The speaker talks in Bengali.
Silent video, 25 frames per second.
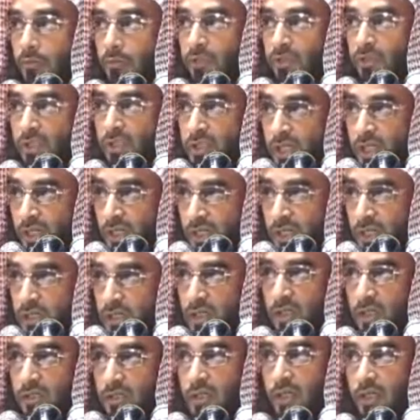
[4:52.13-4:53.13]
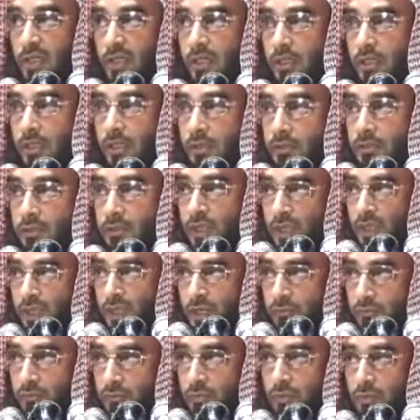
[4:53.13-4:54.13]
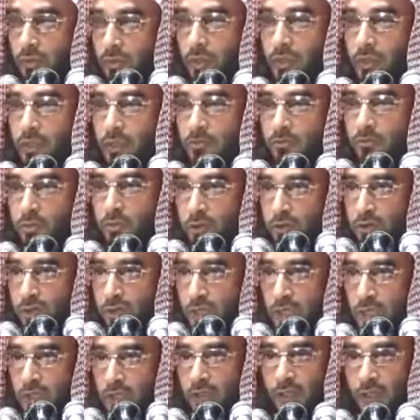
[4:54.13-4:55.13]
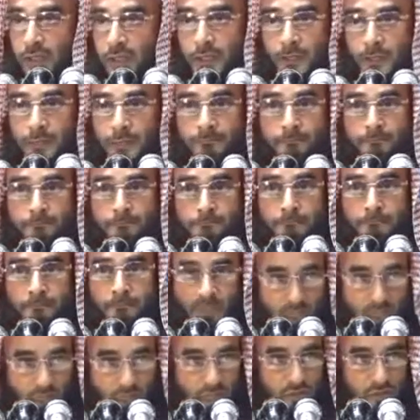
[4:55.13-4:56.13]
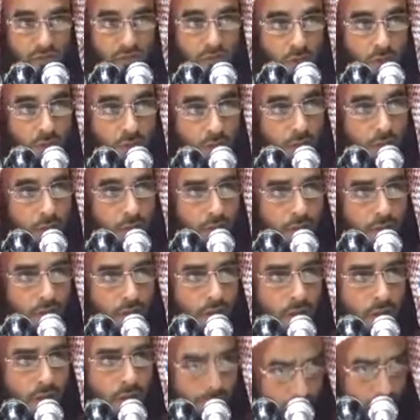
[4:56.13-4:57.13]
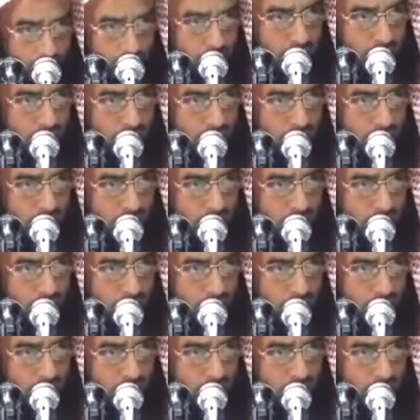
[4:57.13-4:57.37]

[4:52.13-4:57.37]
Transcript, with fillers: মিথ্যা সাক্ষী দিয়ে থাকে জেনা লিপ্ত থাকে মদ খেয়ে থাকে জুয়া খেলে থাকে কাবিরা